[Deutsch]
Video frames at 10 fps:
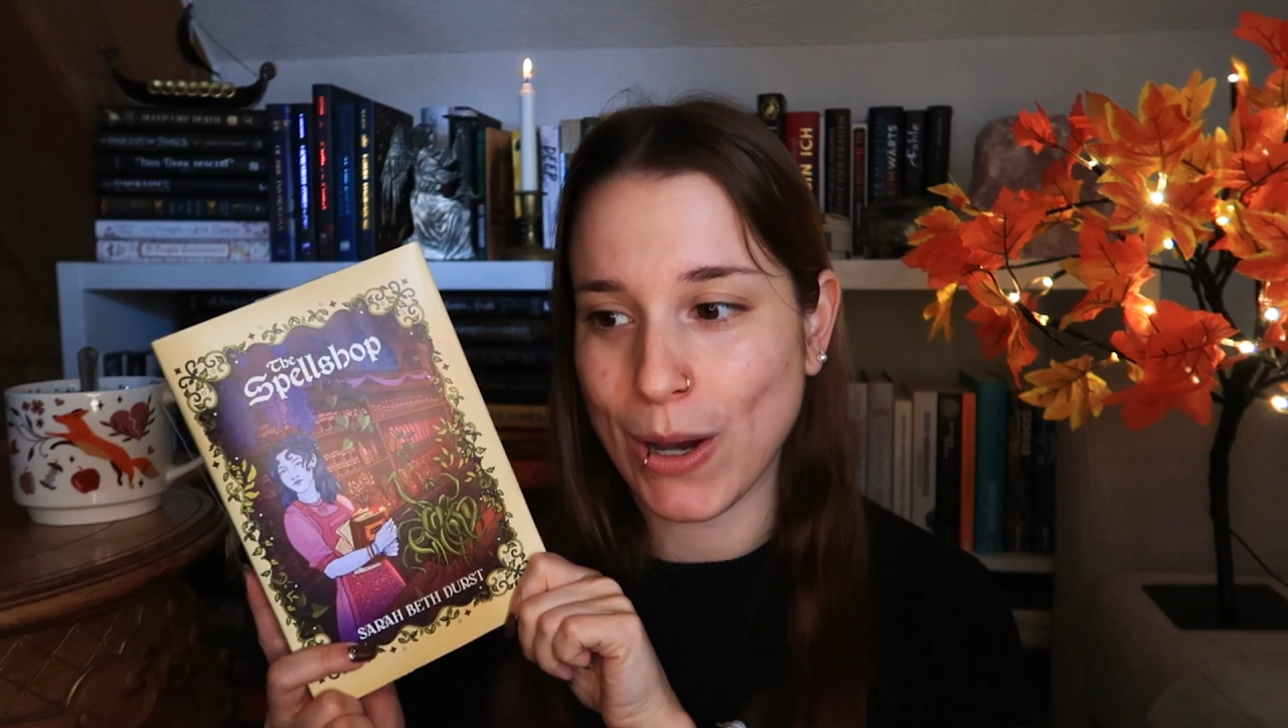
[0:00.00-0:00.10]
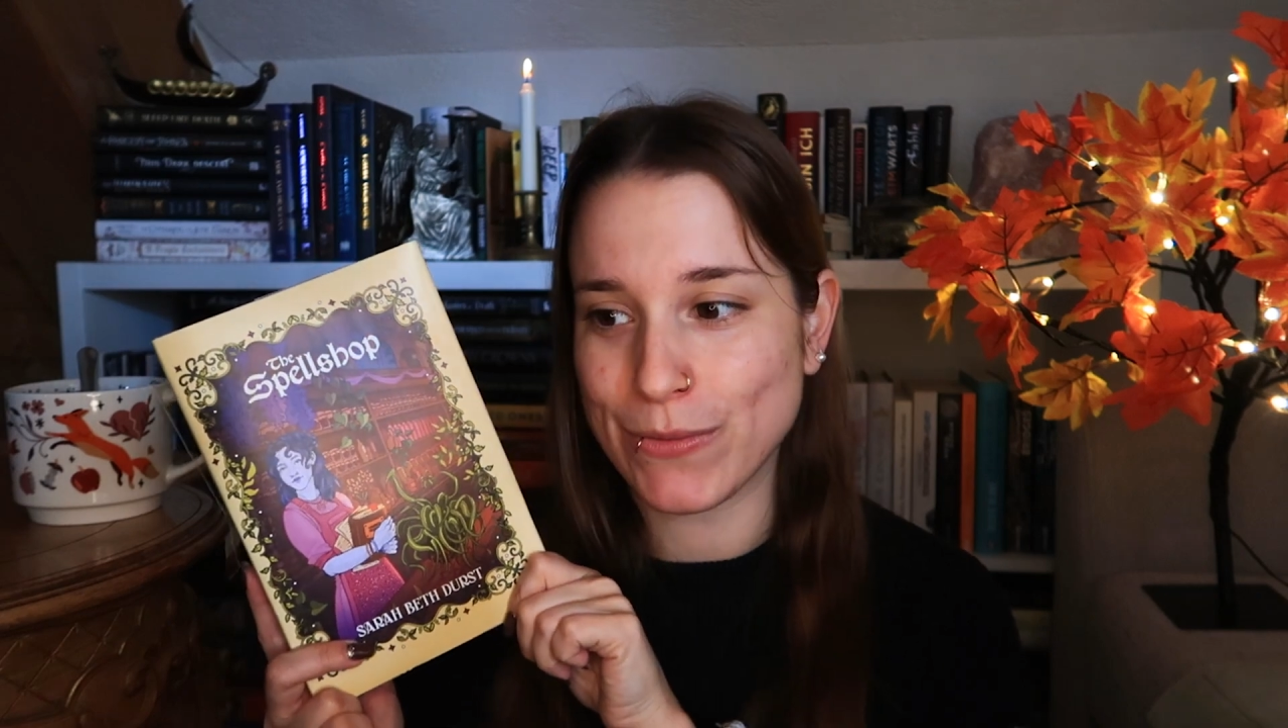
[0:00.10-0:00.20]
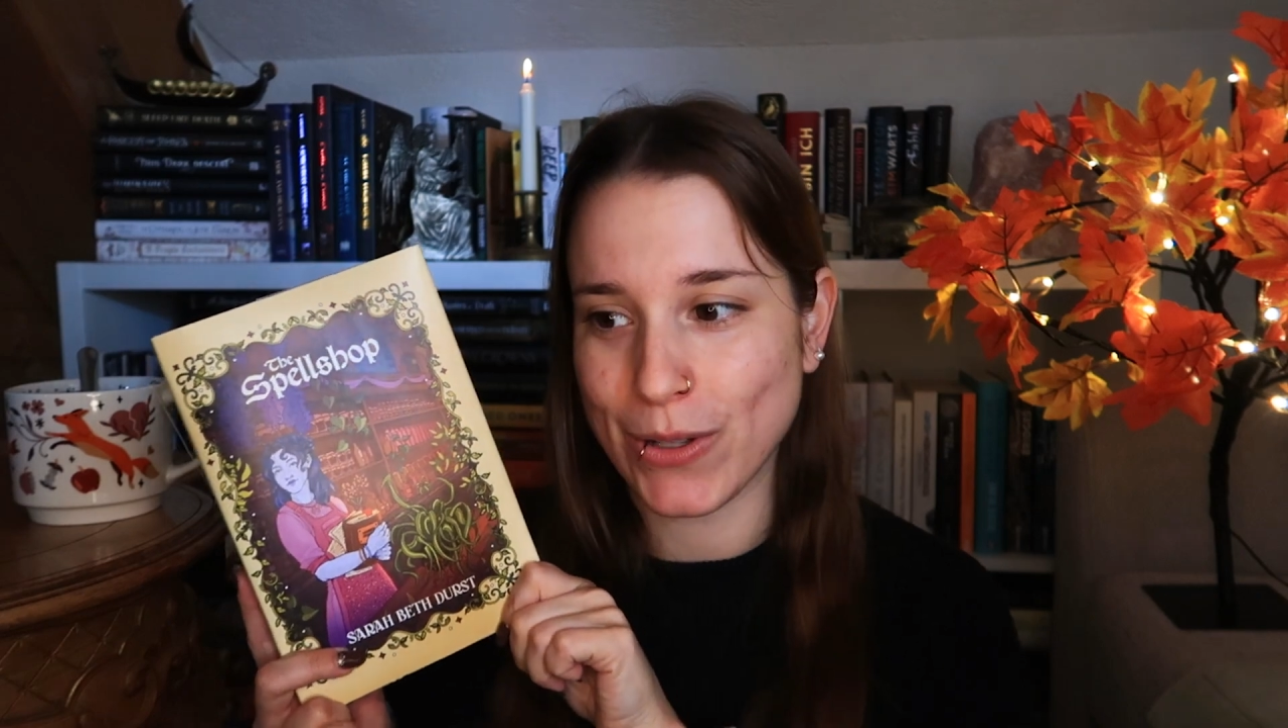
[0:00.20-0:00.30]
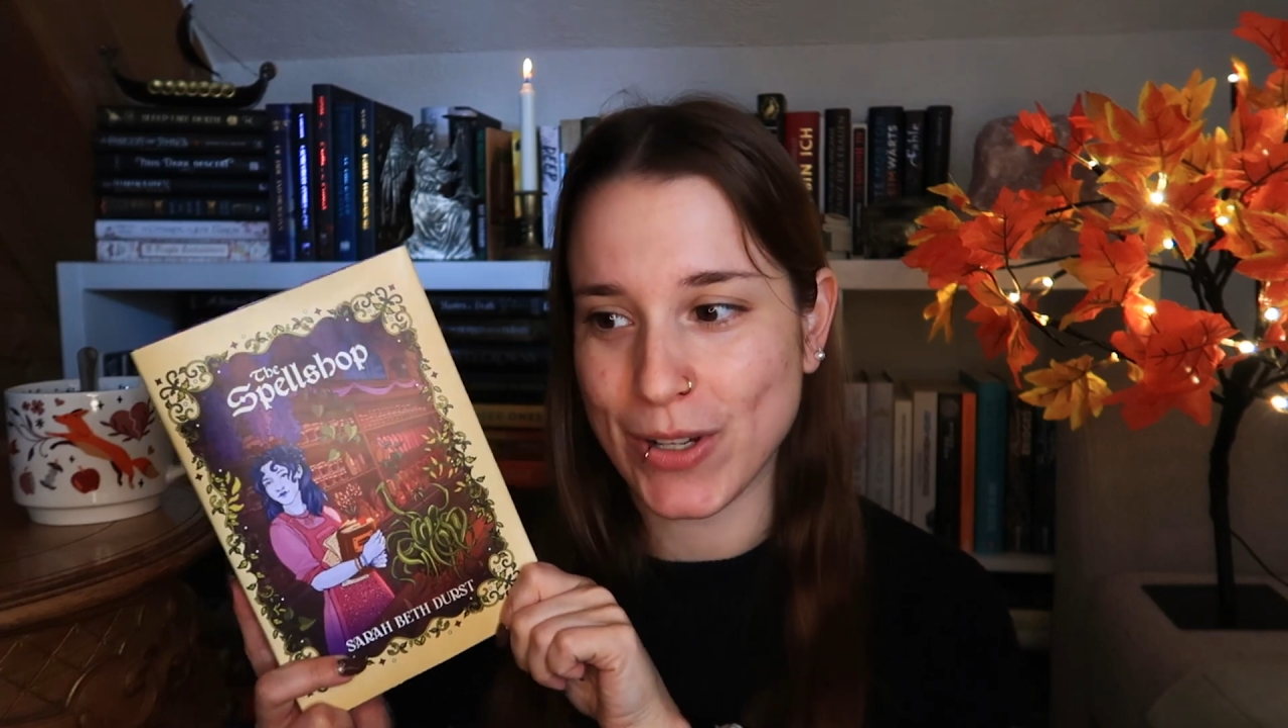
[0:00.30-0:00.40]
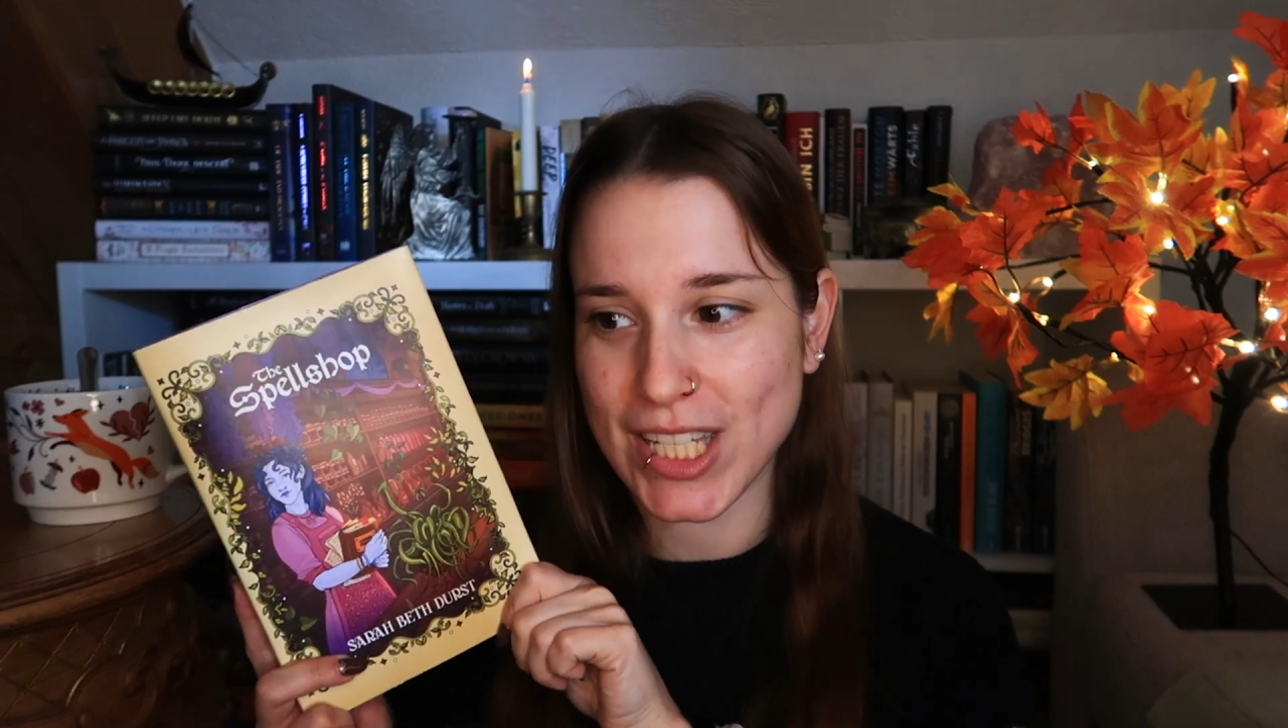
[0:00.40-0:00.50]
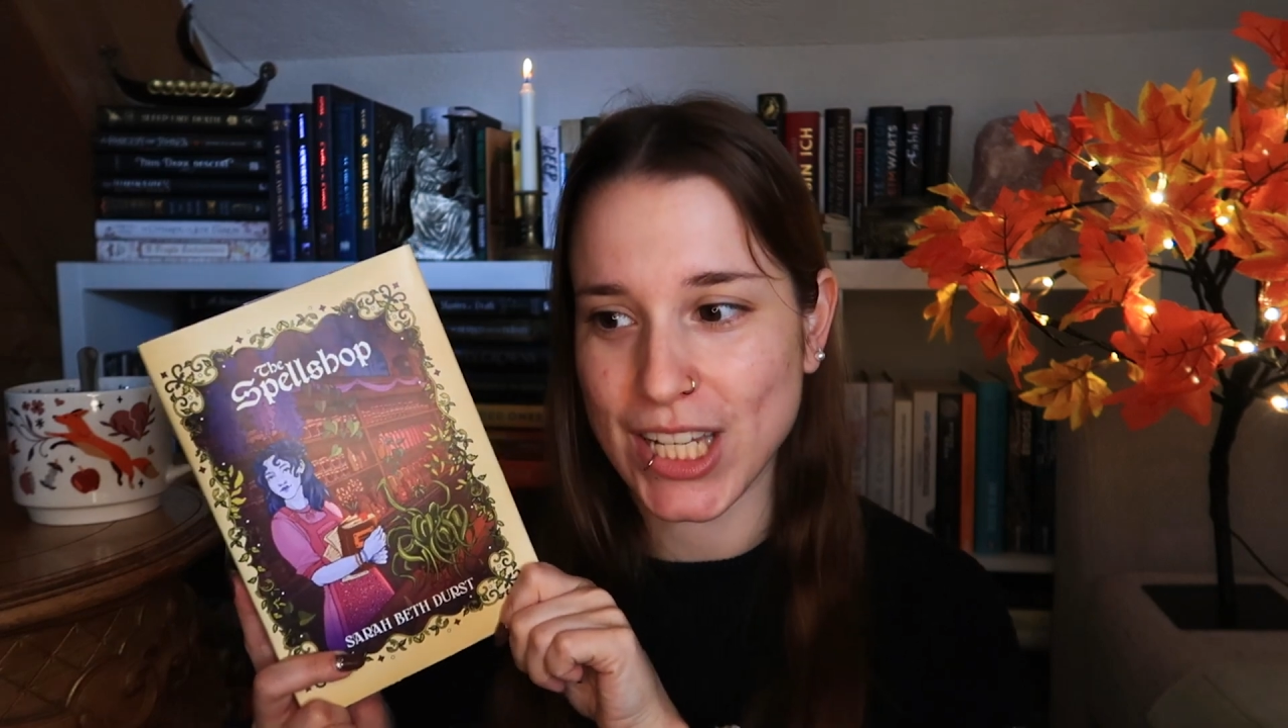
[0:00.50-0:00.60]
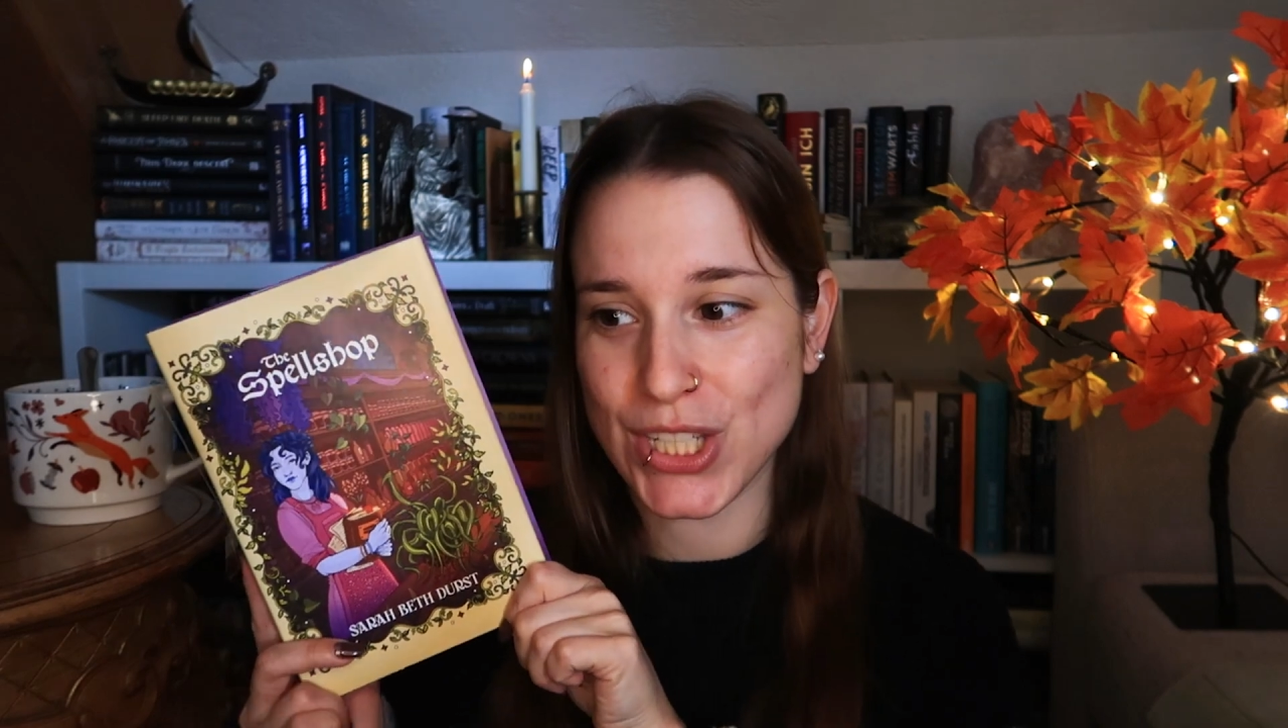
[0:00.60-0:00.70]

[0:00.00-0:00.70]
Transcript: auch auf Deutsch